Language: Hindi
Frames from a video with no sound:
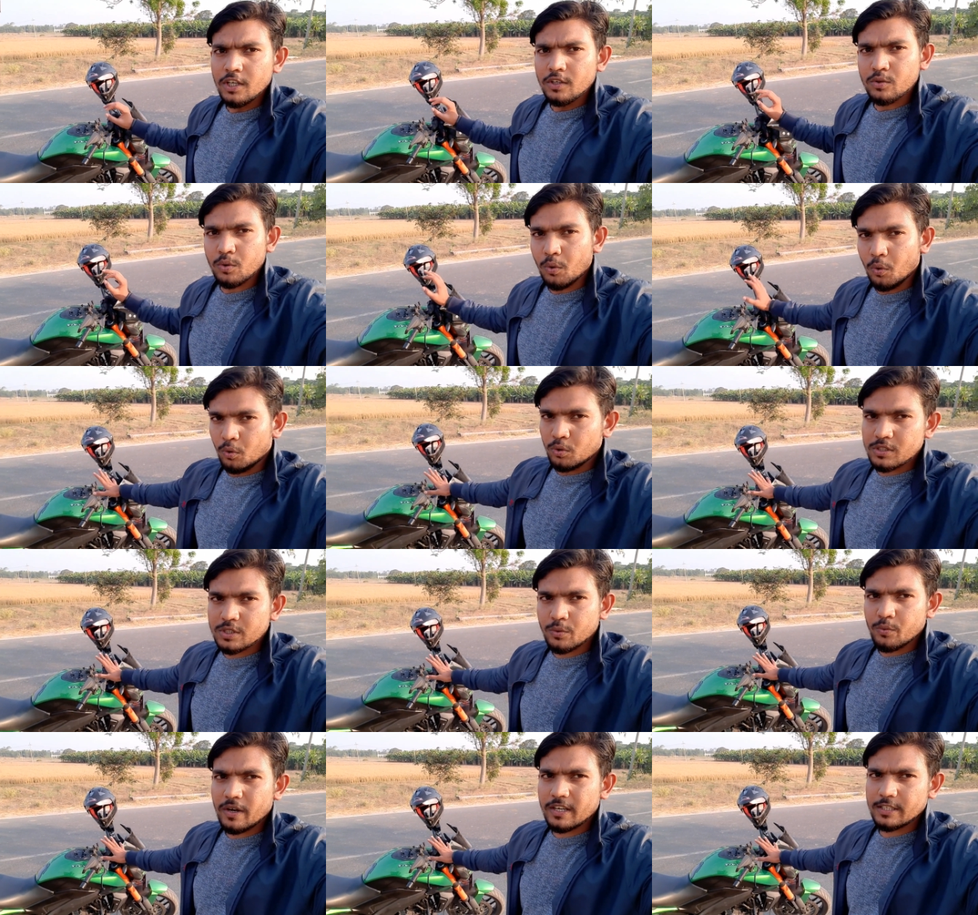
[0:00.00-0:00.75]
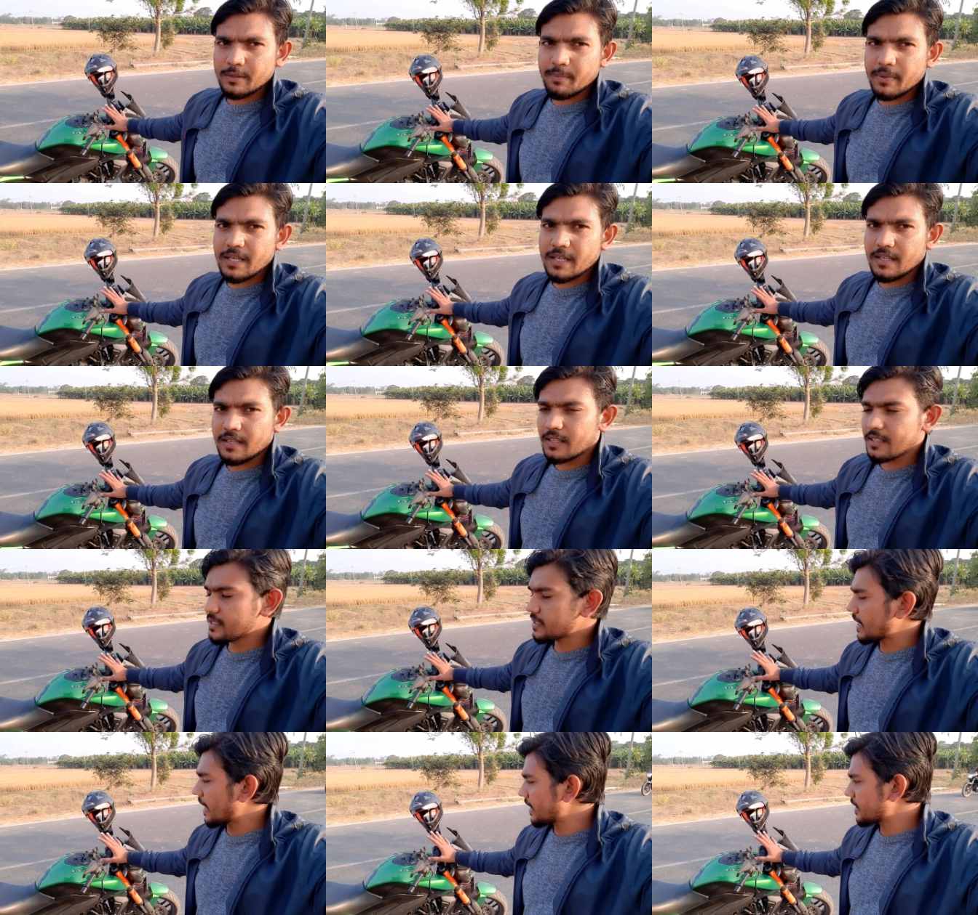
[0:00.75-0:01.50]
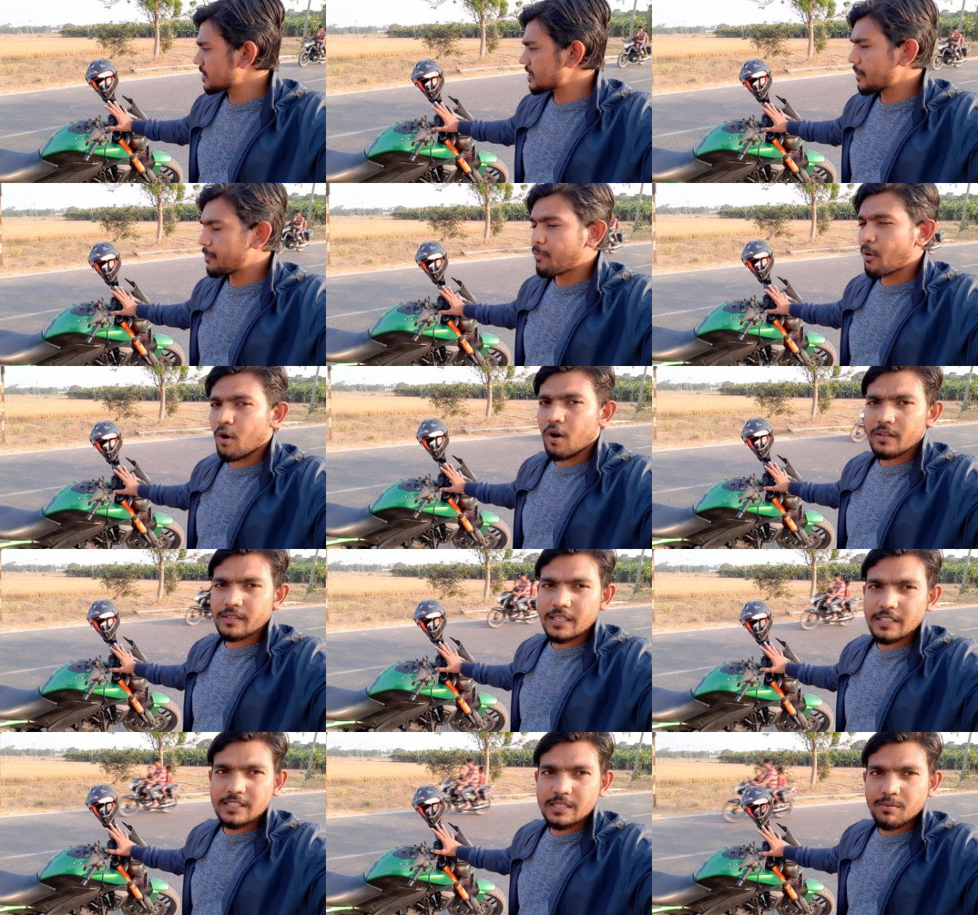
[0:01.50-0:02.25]
तो उस वक्त भी इस गाड़ी से
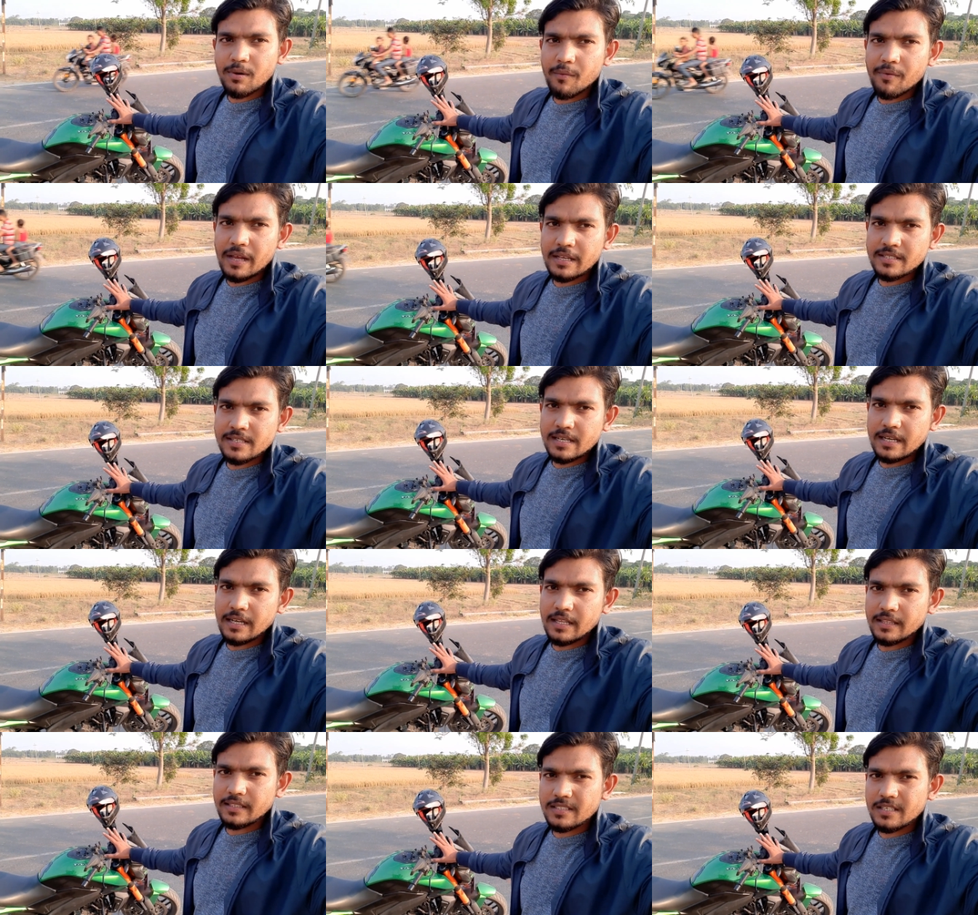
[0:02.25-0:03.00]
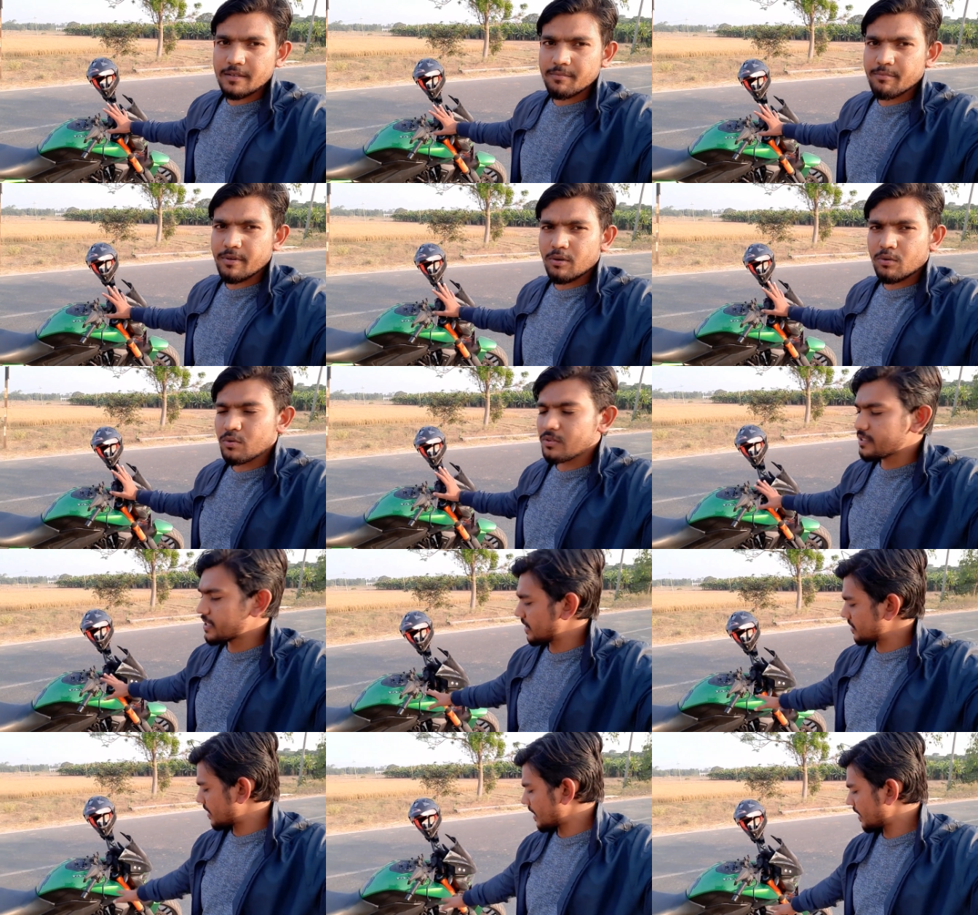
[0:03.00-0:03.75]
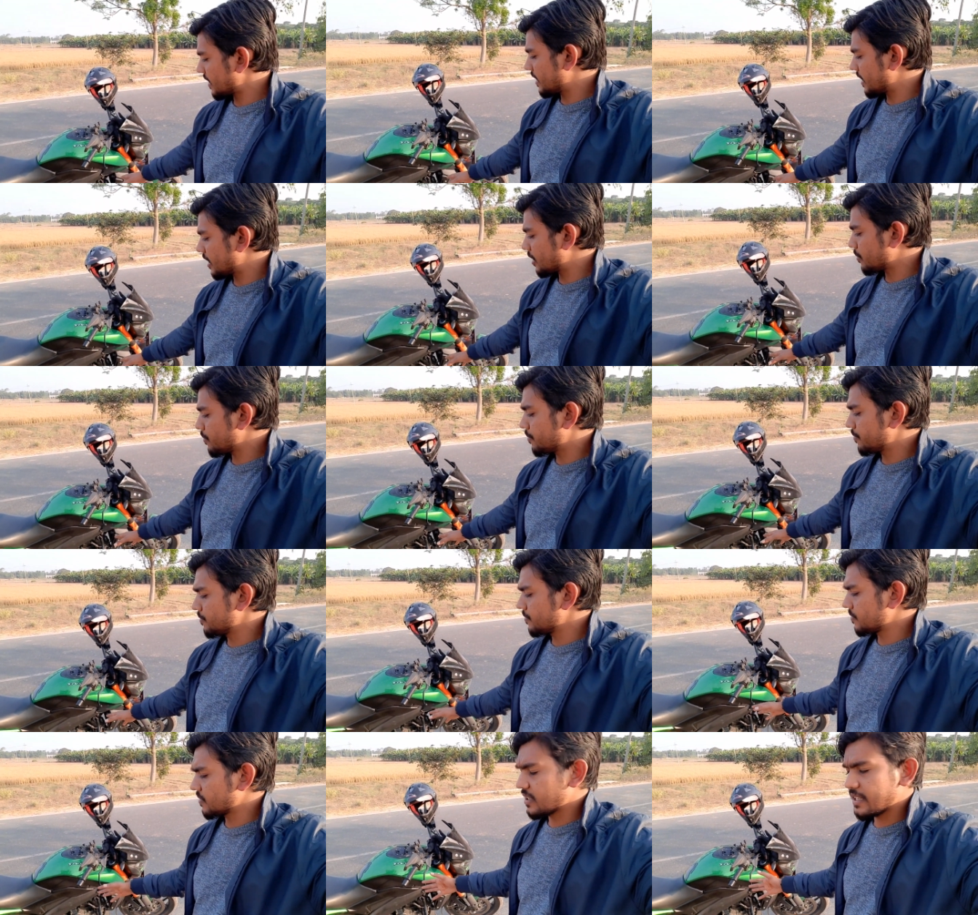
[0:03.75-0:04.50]
बहुत अजीब आवाज़ निकलती है बिल्कुल जैसा गियर
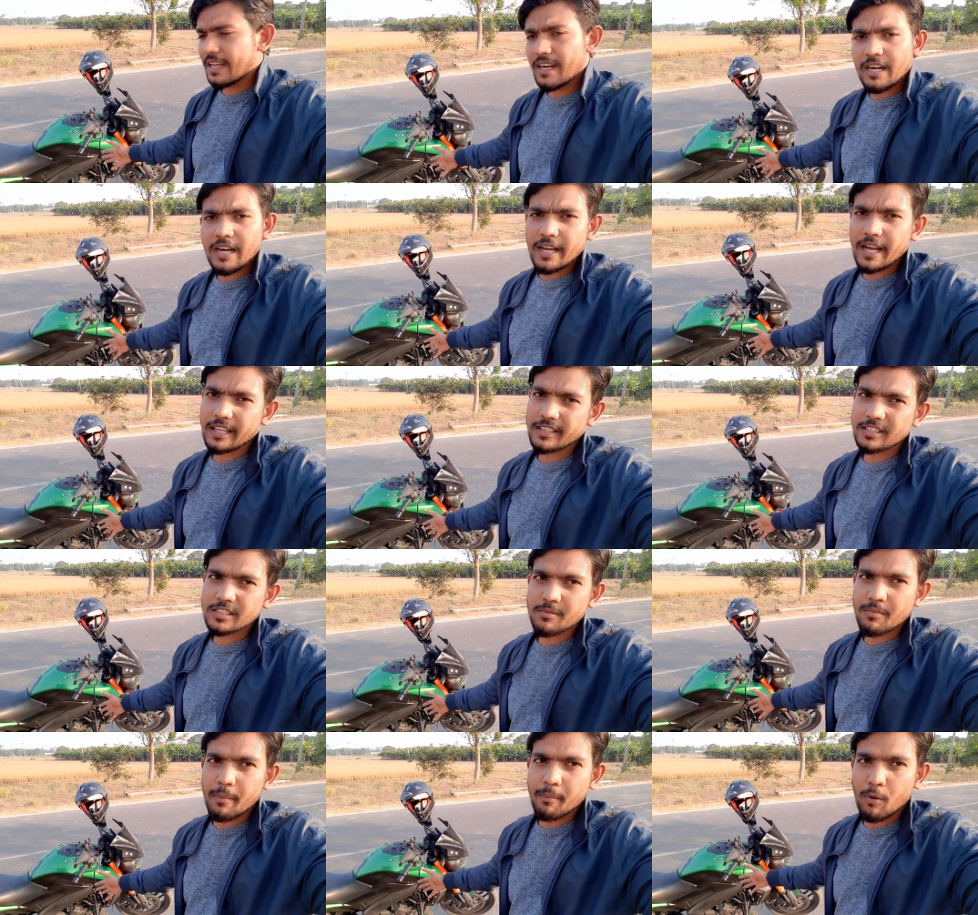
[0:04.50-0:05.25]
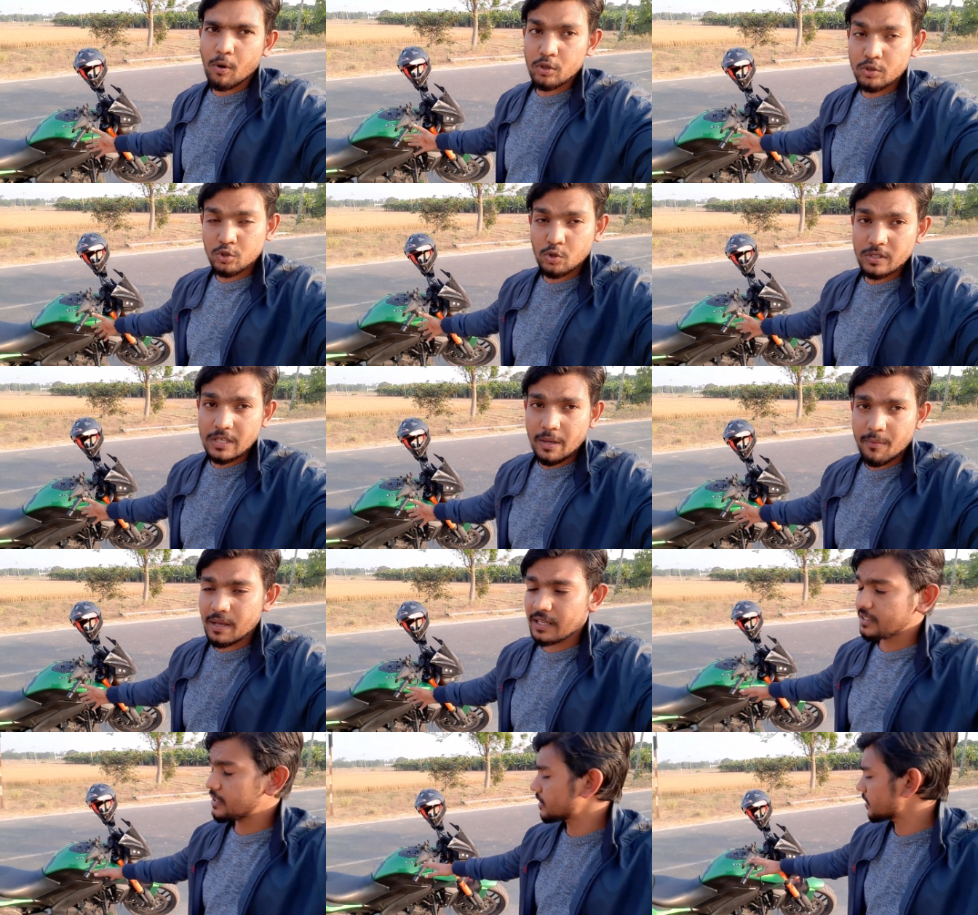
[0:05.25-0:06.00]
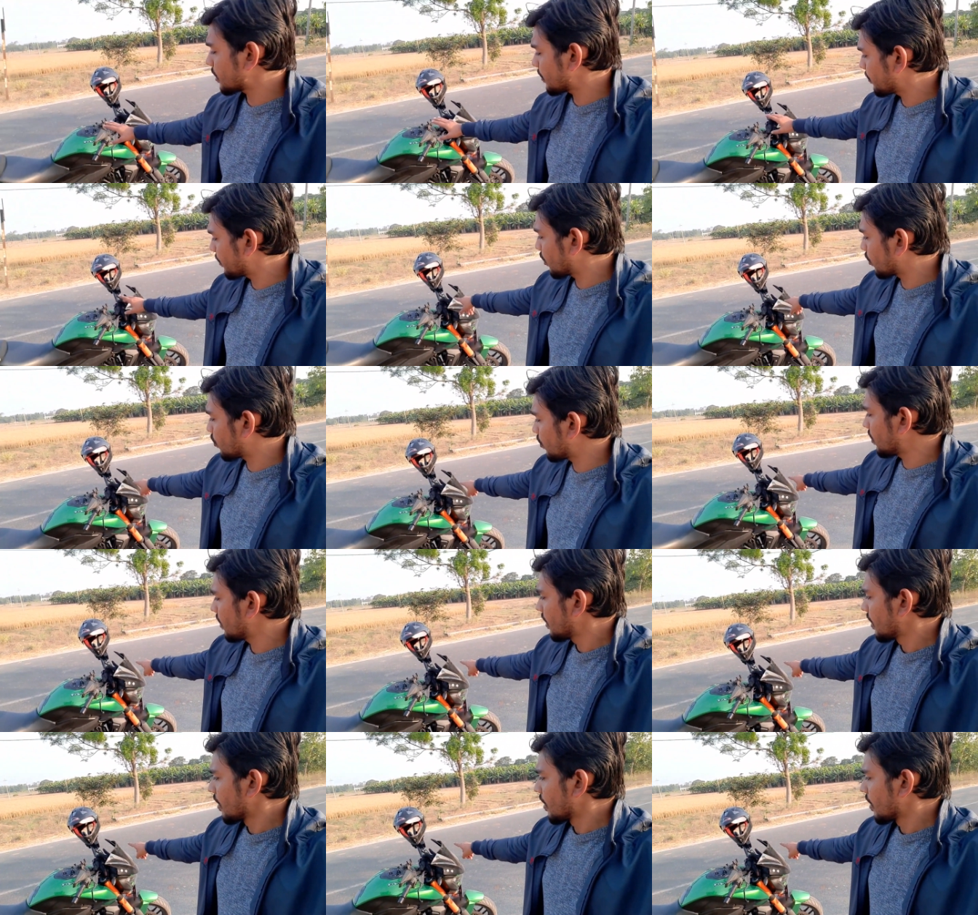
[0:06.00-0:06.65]
गियर लगाते समय बहुत ज़ोर की आवाज़ करती है बिल्कुल